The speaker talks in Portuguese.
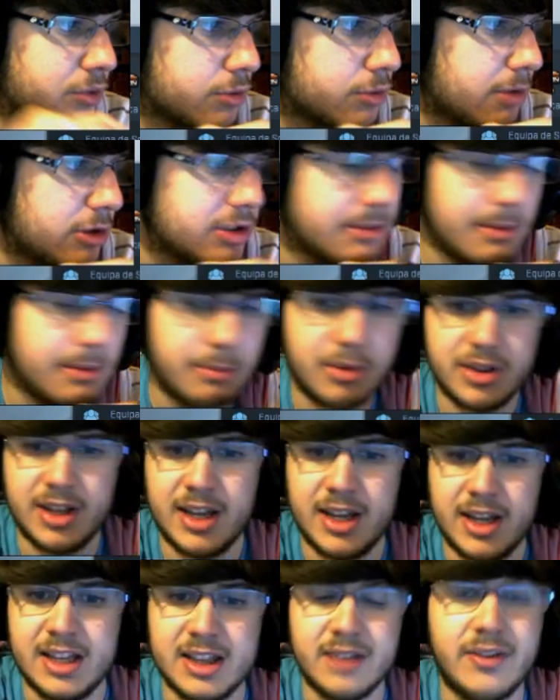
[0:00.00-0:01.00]
os Mouse também
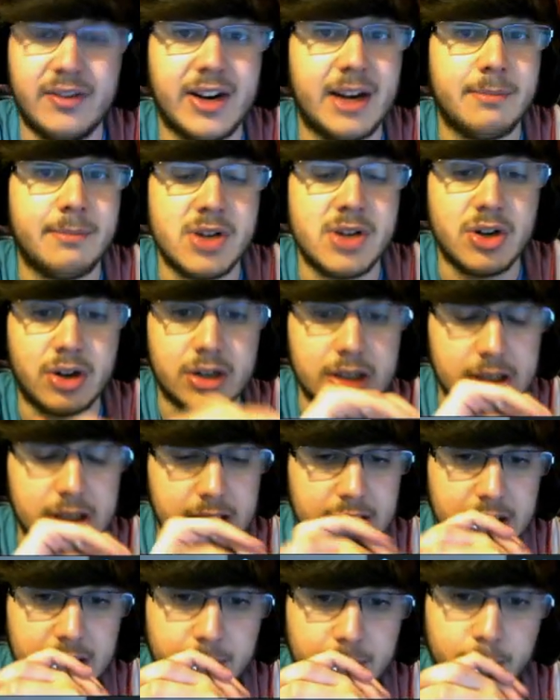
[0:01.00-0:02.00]
podem levar a melhor,
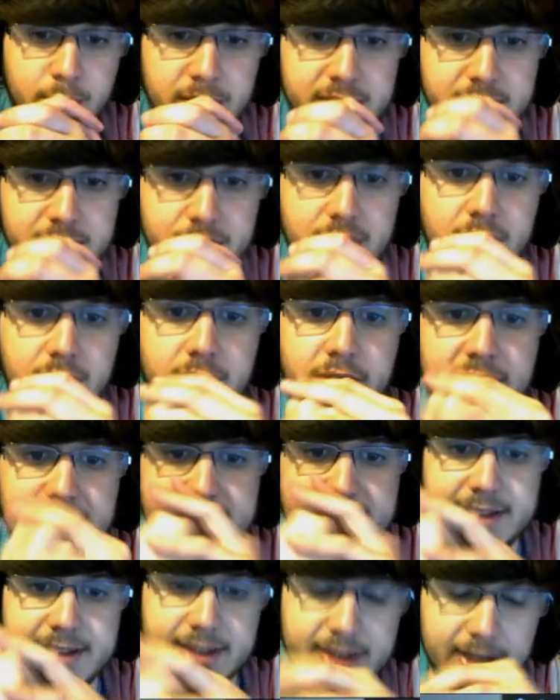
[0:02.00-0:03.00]
por isso eu não
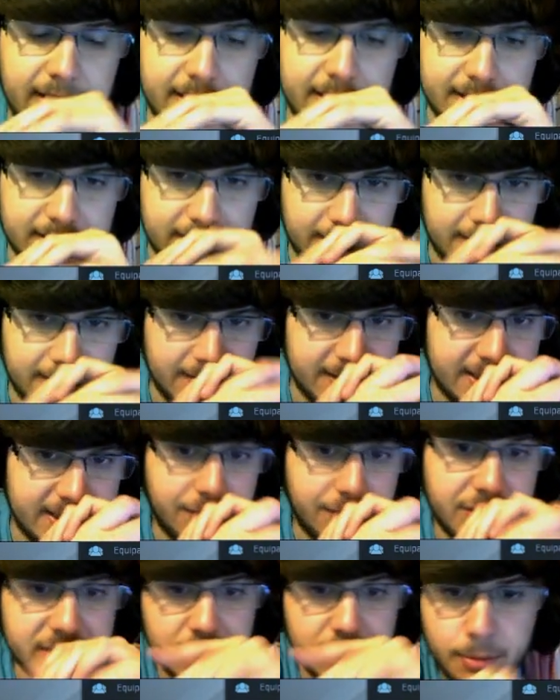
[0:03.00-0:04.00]
faço ideia. Sei
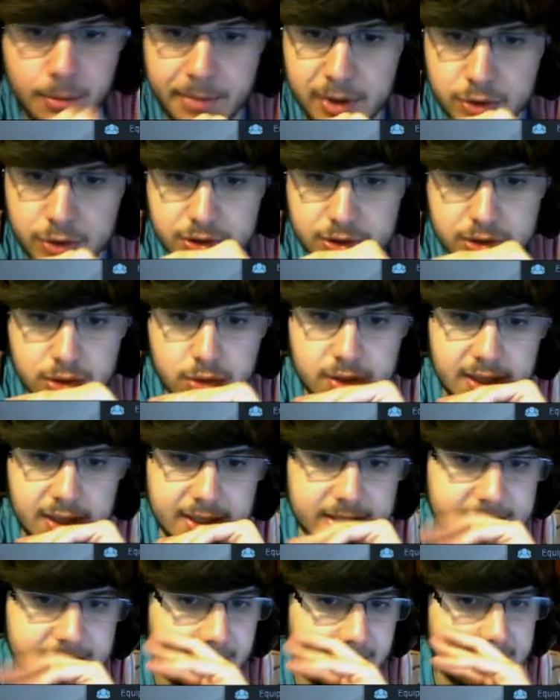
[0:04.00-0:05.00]
que vou ter de comprar um dos
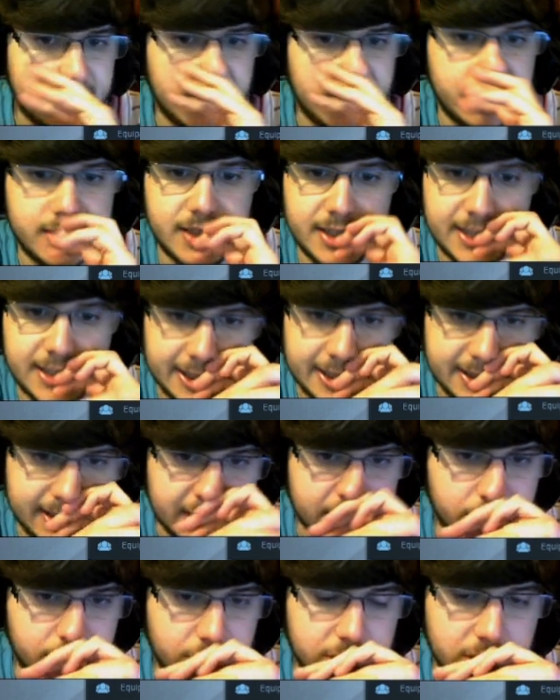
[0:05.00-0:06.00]
autoclantes, não é? Isto, isto, isto é
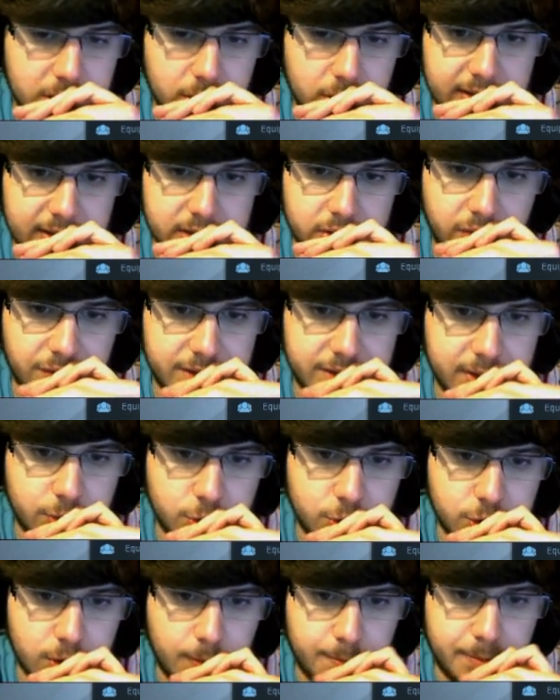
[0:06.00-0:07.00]
certo, um dos autoclantes eu vou ter de
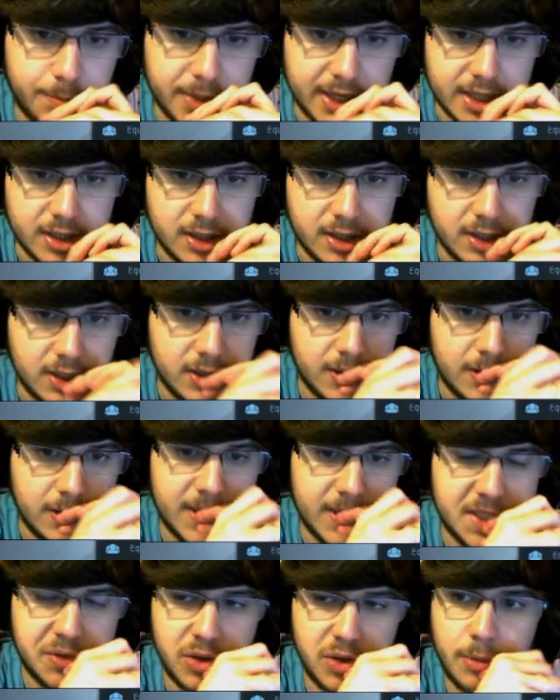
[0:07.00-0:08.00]
os comprar.
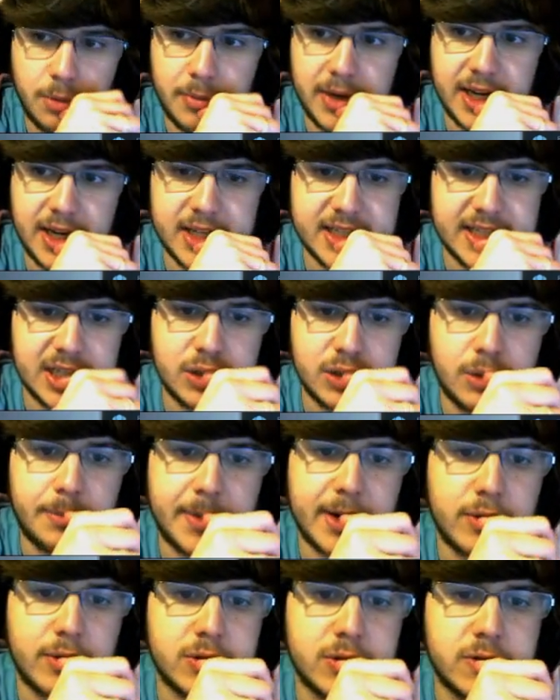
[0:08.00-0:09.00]
Eu acho que vou arriscar
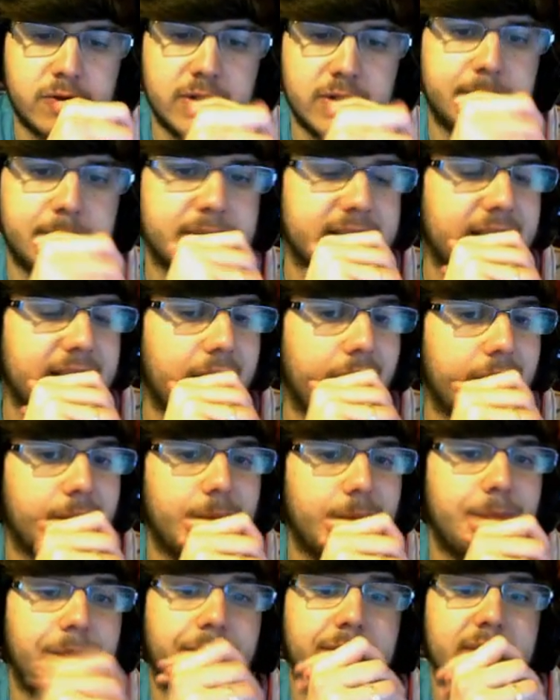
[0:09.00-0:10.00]
comprar um dos Flipside,
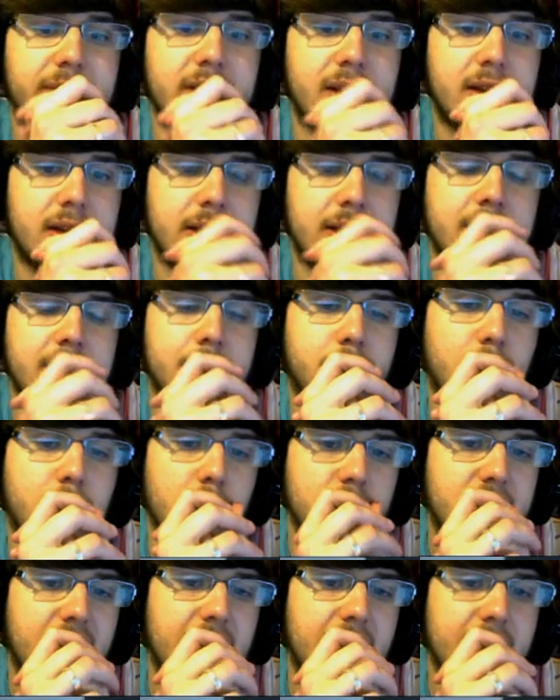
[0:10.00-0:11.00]
e
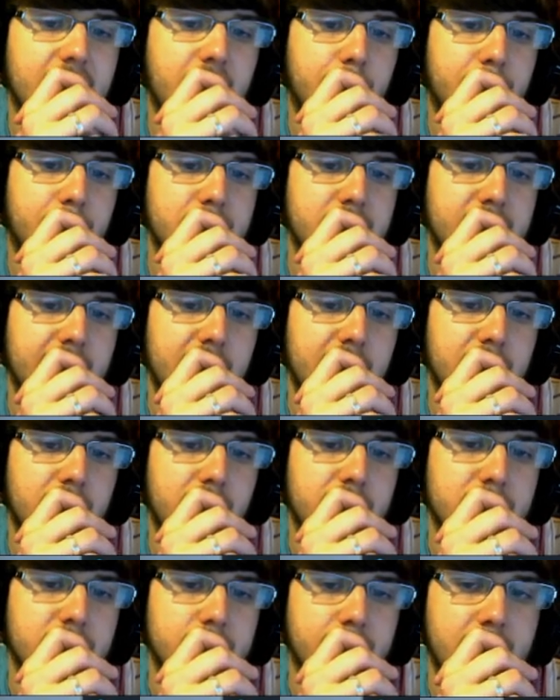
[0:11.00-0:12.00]
vou dar a oportunidade
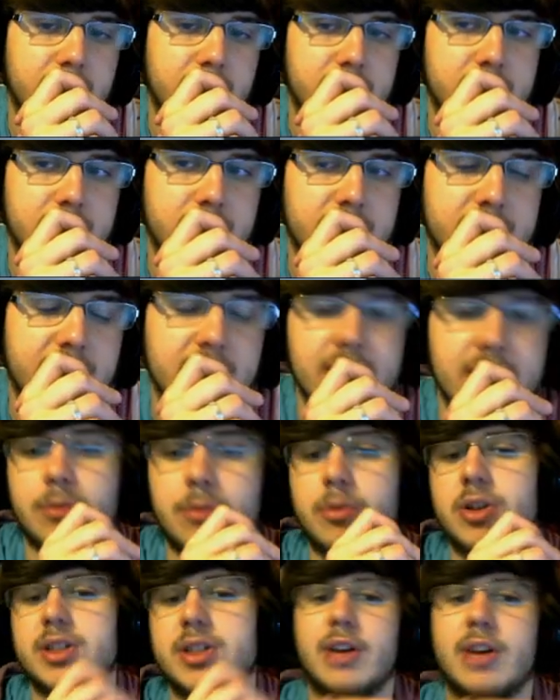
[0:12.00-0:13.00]
aos maus. Não sei, não, eu
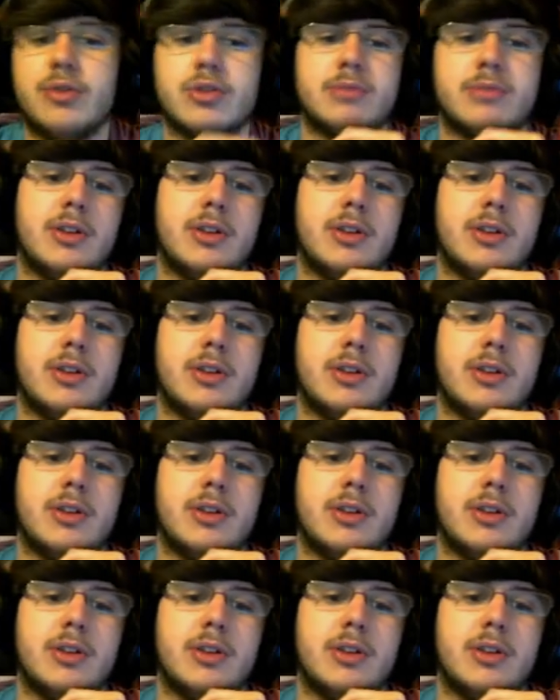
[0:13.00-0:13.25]
vou arriscar nos